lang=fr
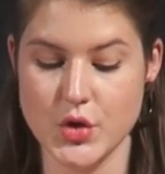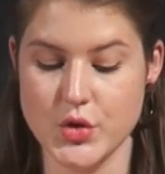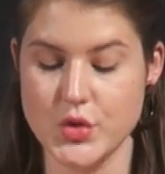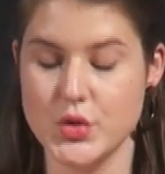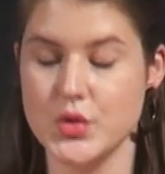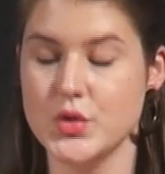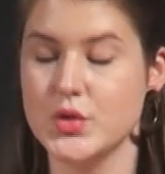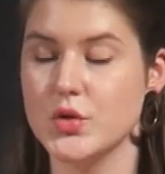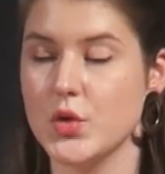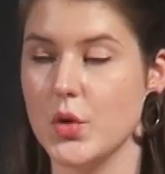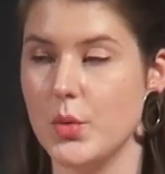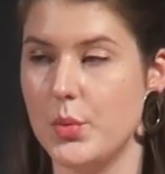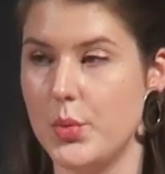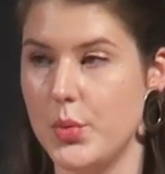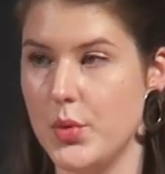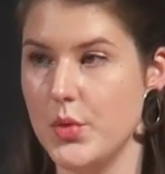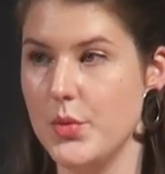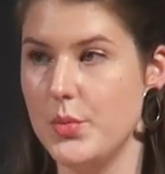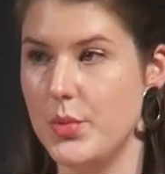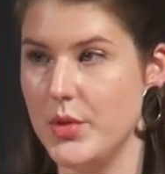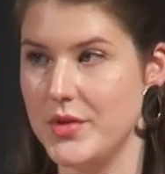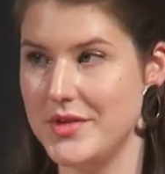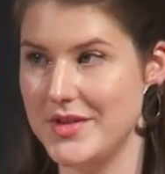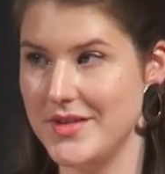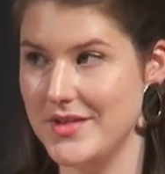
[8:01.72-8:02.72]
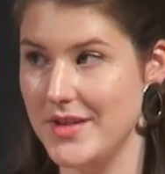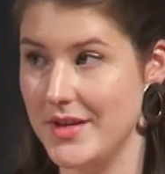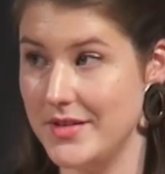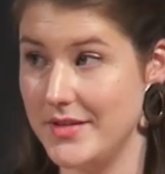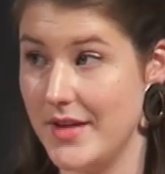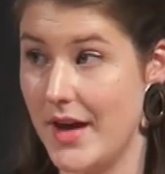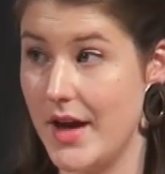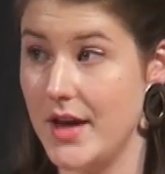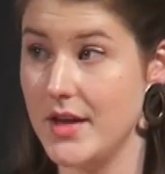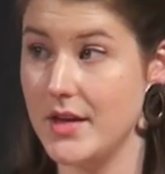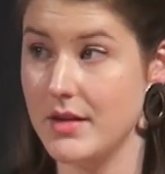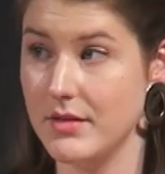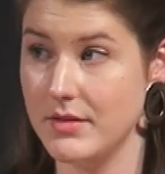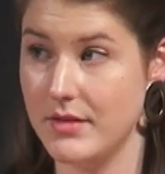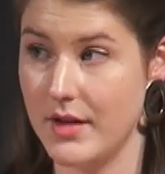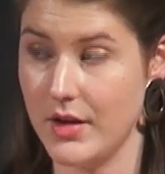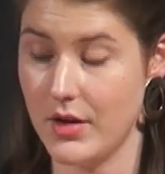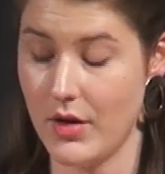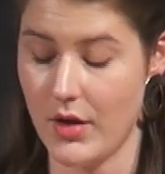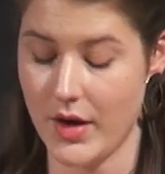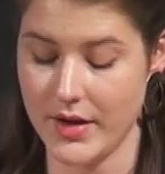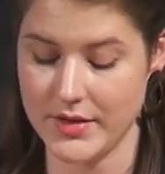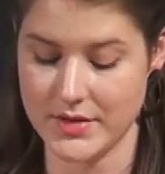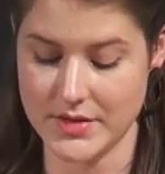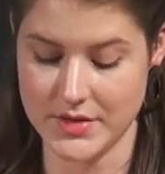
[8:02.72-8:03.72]
jusqu'au plus petit détail
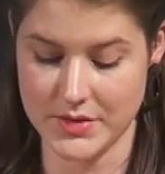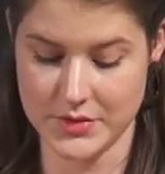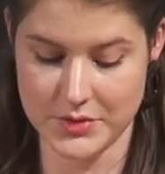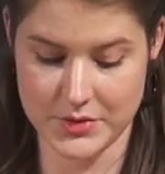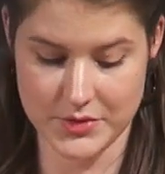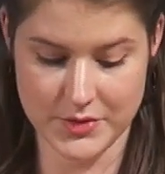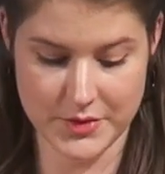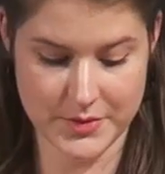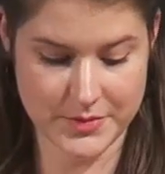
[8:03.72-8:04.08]
décoratif.